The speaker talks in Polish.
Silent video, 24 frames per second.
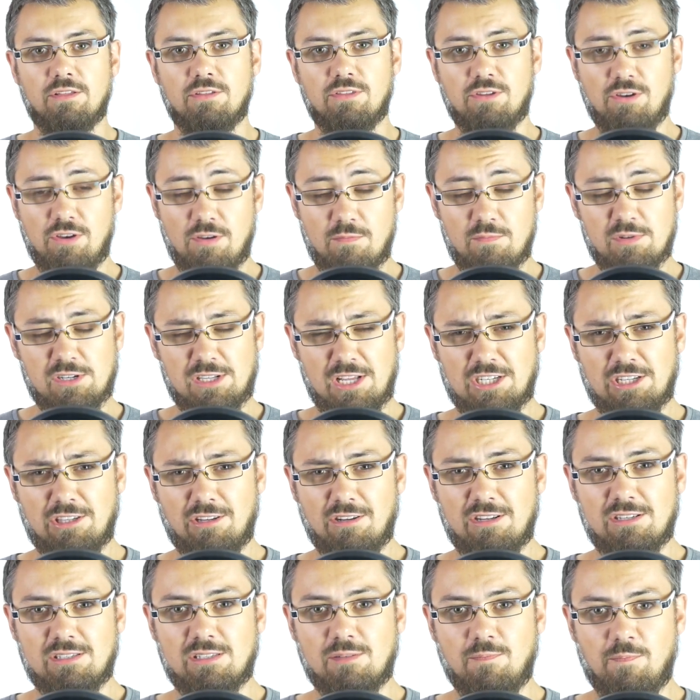No i myślę, że
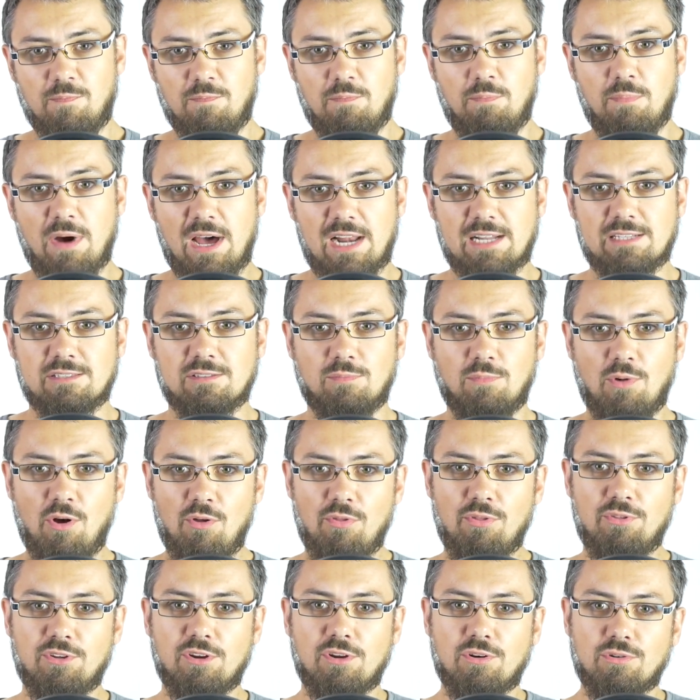to jest bardzo
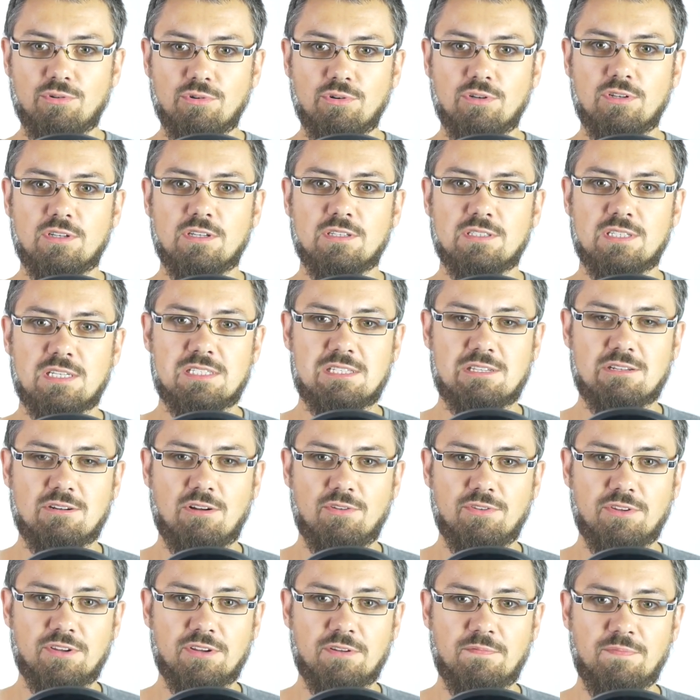mądry ruch ze
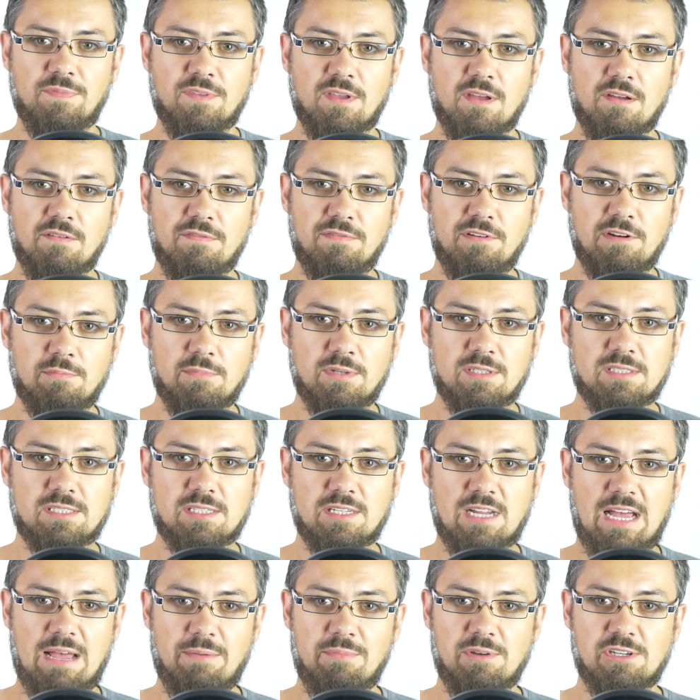strony e, firmy
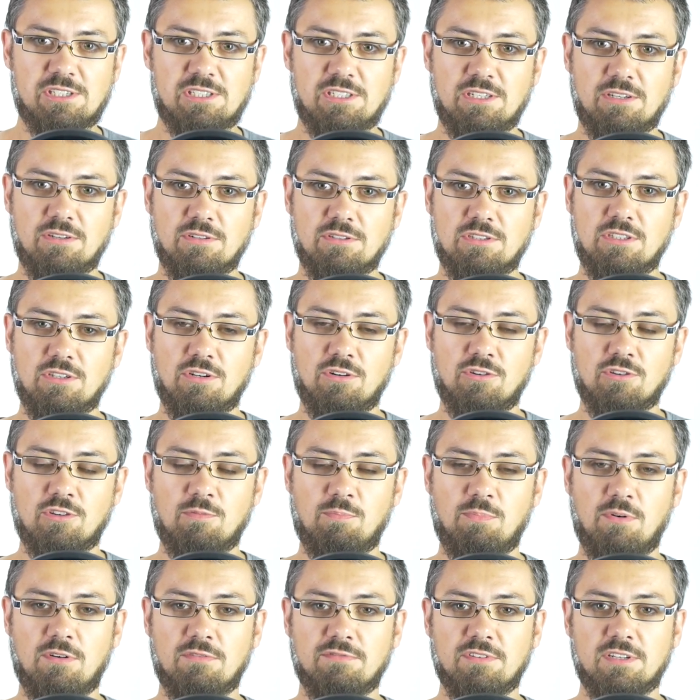SRAM, jeśli chodzi o
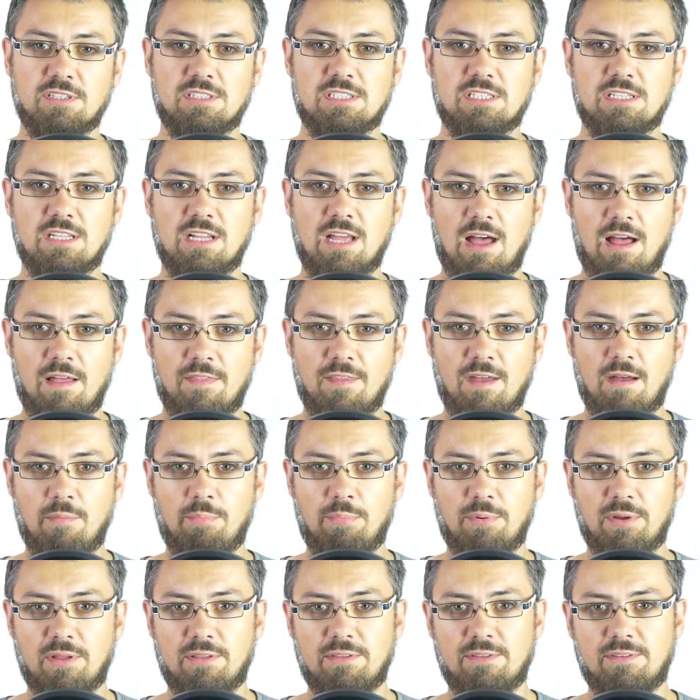odpowiedź na
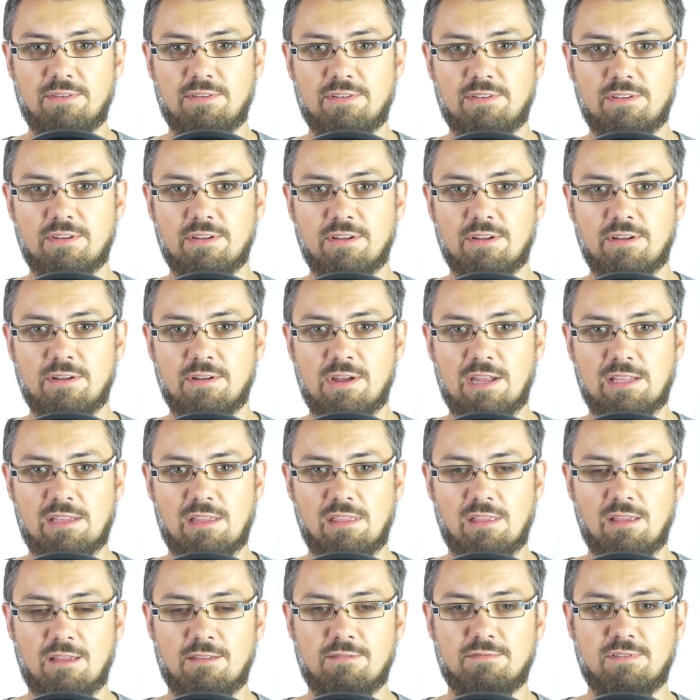napęd
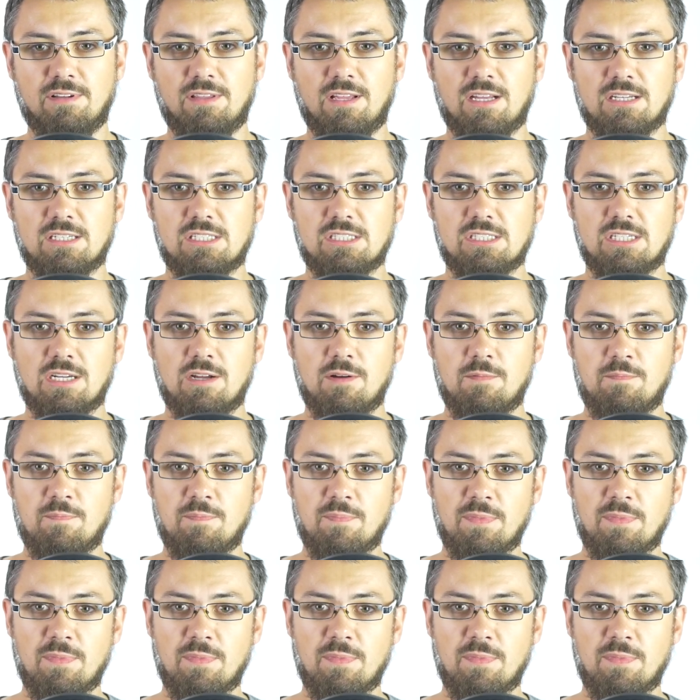1 e, na 12